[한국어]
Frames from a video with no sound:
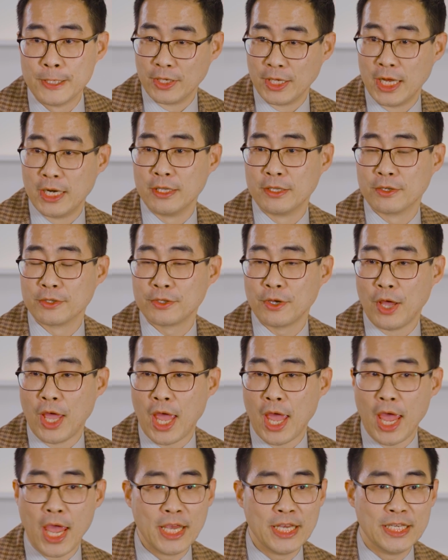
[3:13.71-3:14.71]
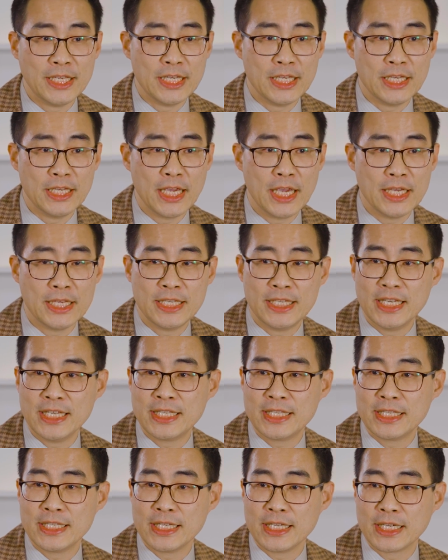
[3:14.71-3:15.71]
예를 들어서 에이씨이에이
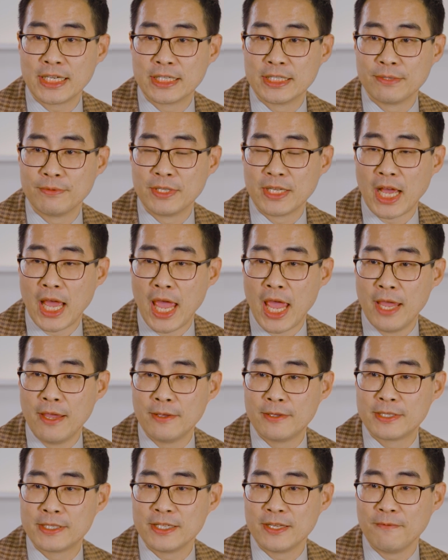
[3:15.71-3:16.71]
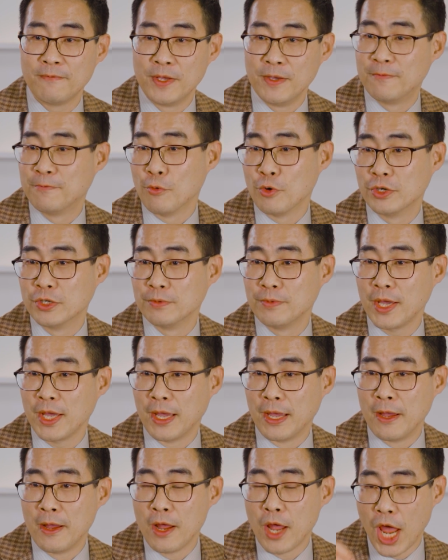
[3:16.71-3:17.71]
씨쓰리급이나 에이 쓰리 비
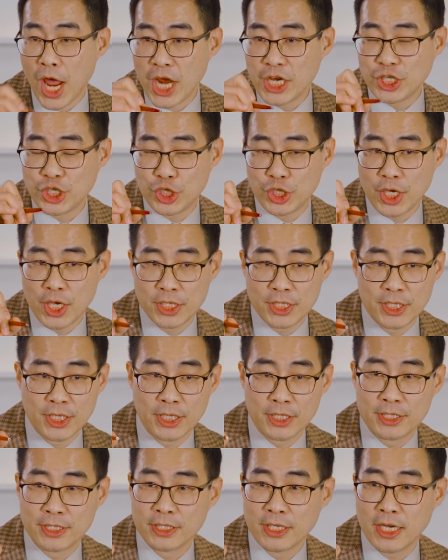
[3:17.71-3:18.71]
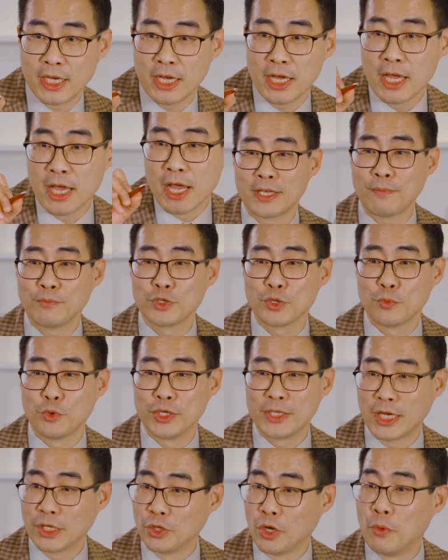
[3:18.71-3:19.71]
포급에 에이치티에이치에스가 삼 점
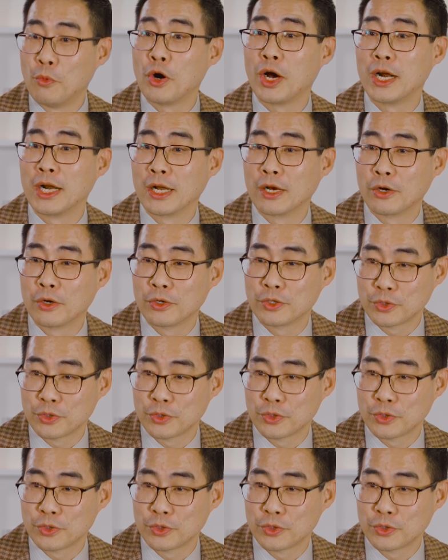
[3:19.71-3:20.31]
오 이상 넘어갈